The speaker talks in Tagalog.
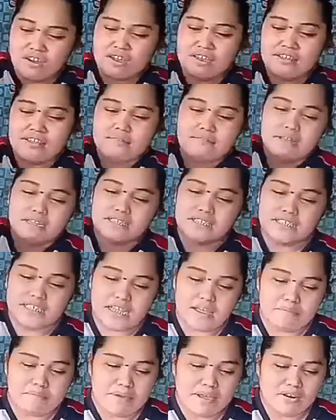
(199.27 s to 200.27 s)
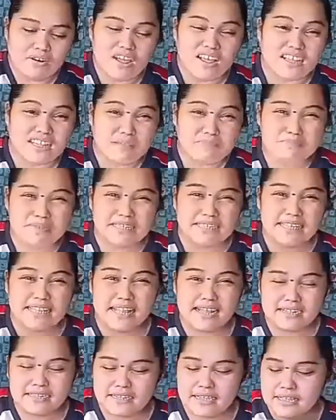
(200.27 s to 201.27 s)
okay naman siya, pero ang nipis
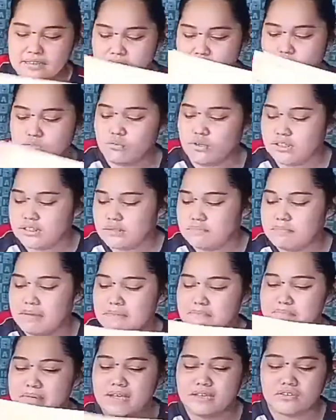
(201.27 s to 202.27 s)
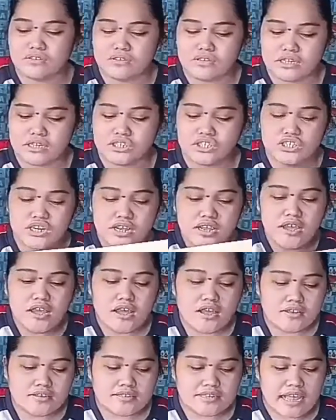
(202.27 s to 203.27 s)
lang niya. So, 25 pesos each.
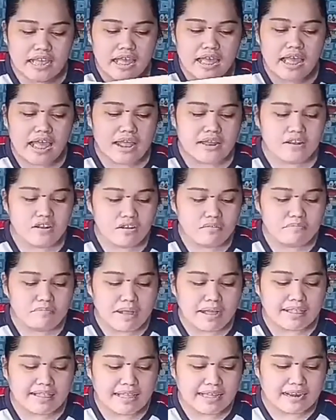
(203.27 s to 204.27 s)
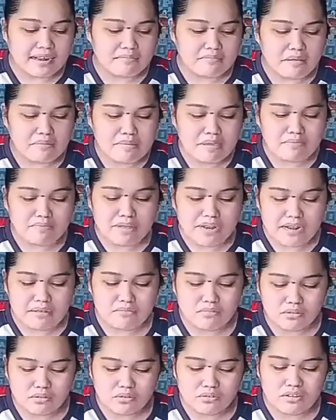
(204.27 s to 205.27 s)
Sa, ano, baklaran,
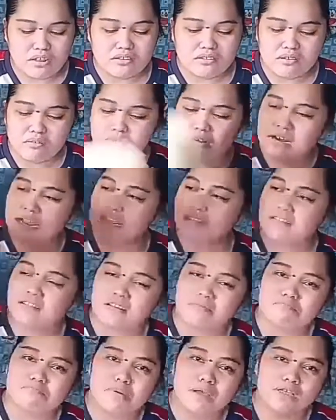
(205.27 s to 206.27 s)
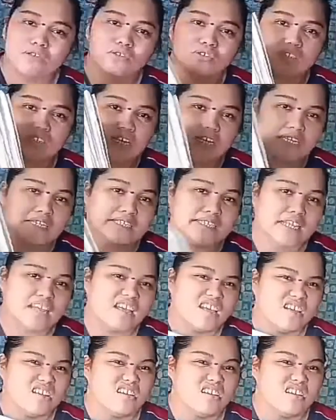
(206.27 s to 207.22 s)
mabibili mo to na sa 100 pesos ang isa.